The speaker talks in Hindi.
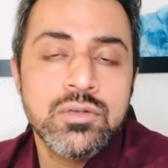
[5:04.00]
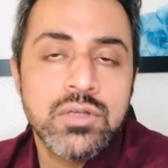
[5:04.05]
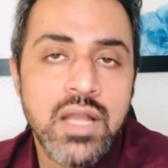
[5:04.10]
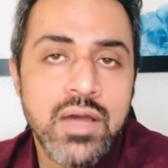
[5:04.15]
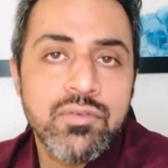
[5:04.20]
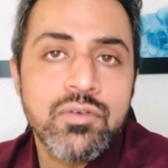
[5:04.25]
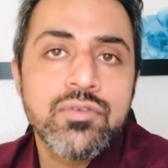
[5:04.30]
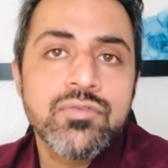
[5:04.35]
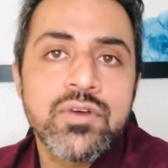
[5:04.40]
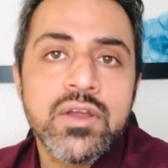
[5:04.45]

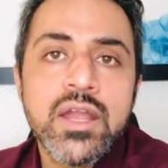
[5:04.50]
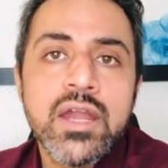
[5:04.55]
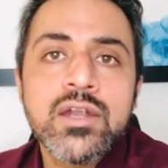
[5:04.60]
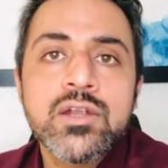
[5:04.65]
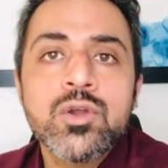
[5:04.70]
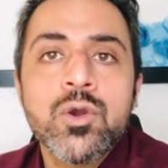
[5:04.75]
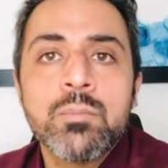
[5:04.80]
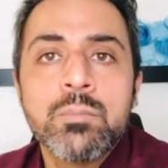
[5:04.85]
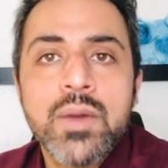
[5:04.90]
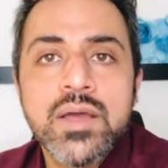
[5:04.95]
नेवर
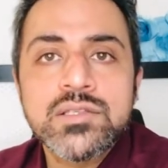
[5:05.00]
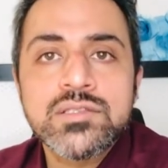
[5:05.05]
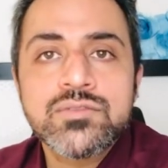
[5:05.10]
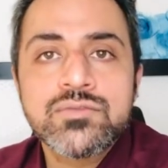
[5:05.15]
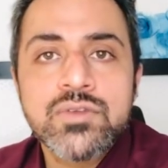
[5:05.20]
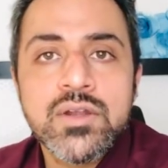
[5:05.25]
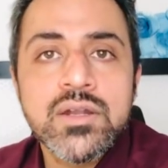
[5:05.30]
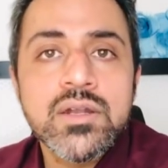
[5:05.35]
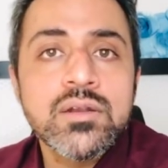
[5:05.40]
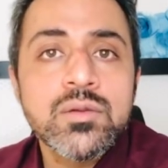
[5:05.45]
फर्गेट योर बेस्ट
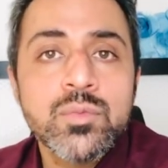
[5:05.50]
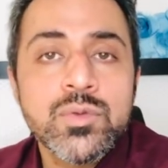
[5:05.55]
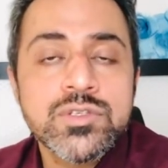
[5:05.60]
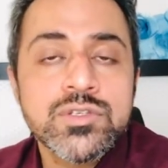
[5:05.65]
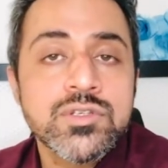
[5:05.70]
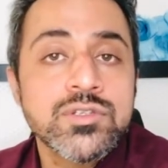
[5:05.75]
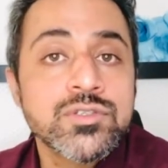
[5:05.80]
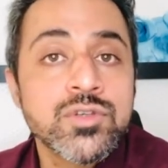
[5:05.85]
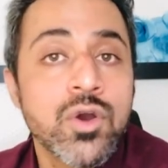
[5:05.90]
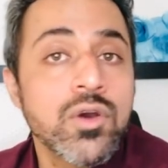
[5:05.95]
फ्रेंड
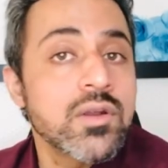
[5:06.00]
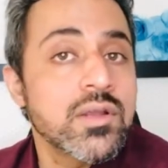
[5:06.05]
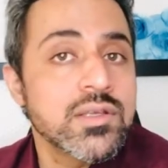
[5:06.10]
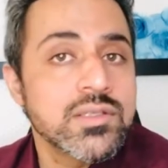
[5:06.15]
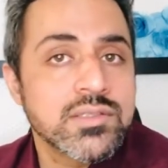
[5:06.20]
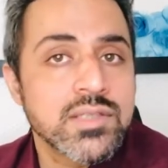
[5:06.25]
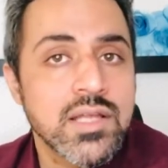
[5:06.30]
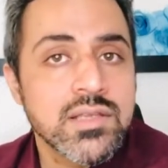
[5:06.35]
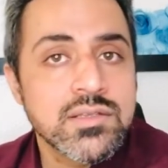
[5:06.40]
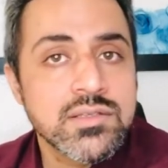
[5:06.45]
विच इज योर
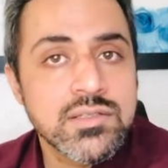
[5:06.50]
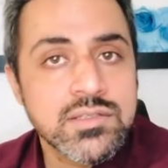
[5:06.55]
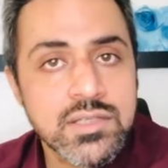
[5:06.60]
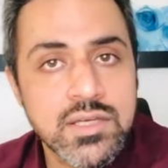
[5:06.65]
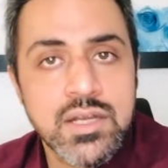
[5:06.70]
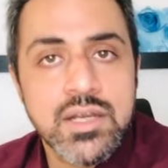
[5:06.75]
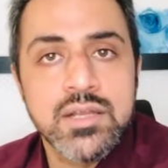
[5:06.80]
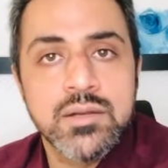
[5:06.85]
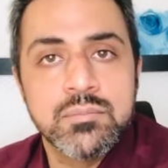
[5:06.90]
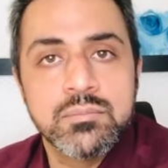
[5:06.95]

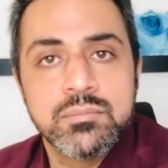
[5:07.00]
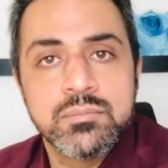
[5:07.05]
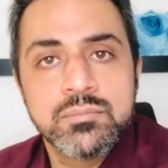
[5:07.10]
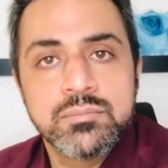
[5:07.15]
सनस्क्रीन